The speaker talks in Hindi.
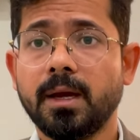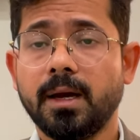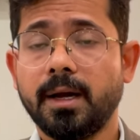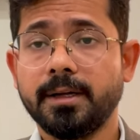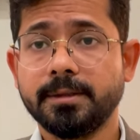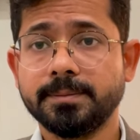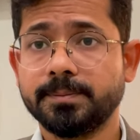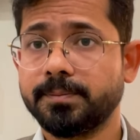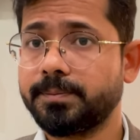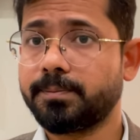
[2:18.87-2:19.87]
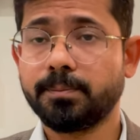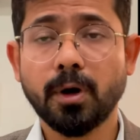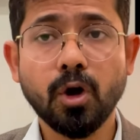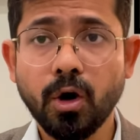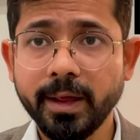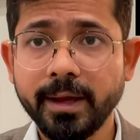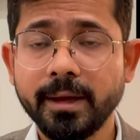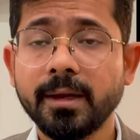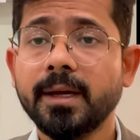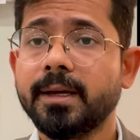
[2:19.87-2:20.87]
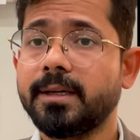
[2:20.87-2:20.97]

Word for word: पकौड़े